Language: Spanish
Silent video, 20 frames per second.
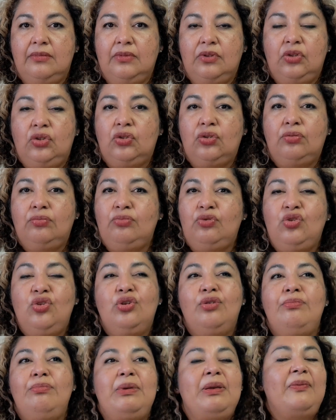No,
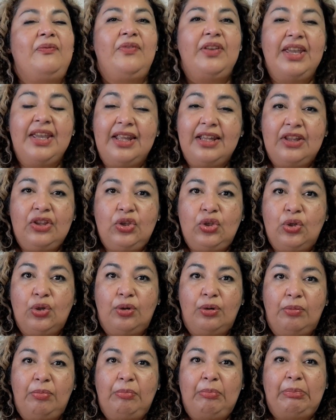no me
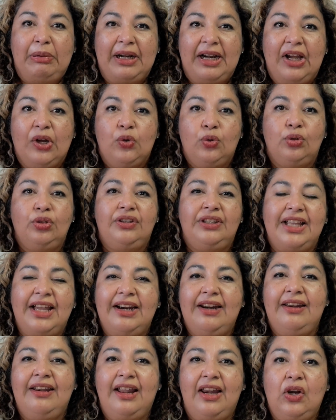visto para
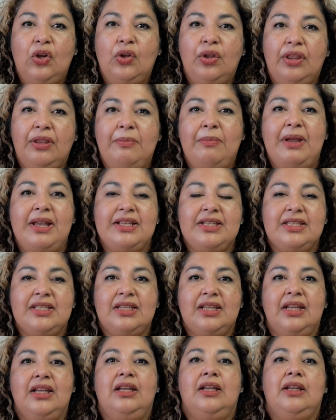gustarle a los demás.
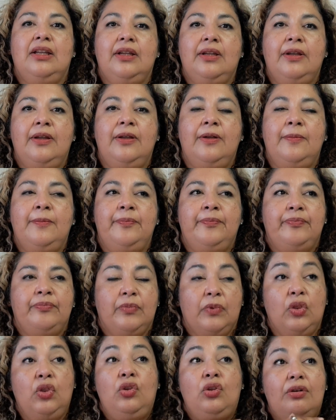
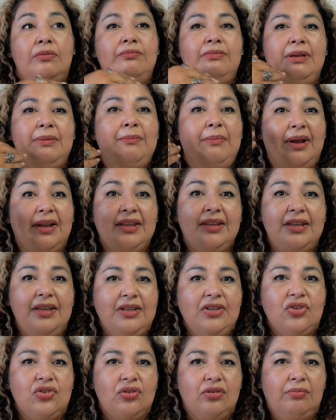No me
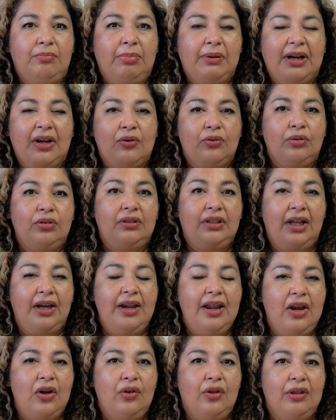maquillo para
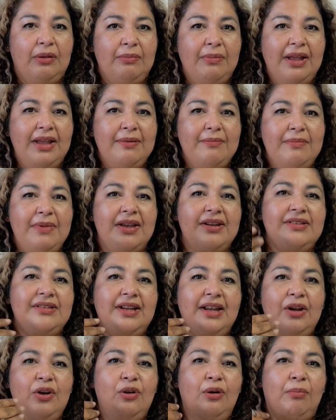gustarle a los demás. Me
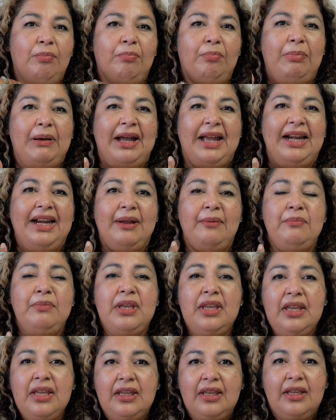arreglo para
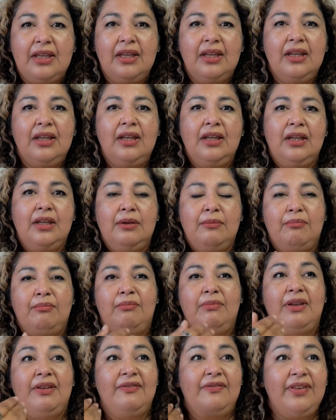mí.
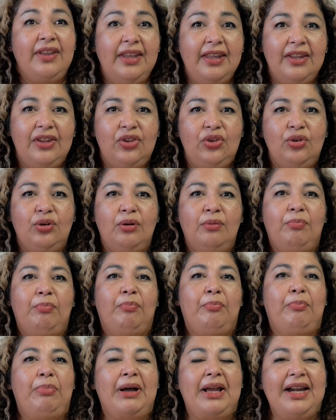Me visto
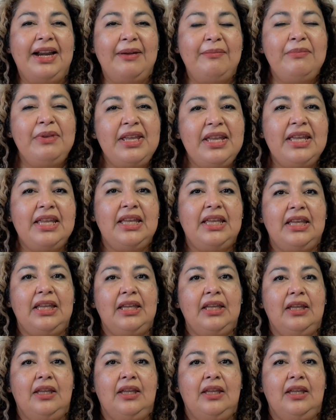para mí.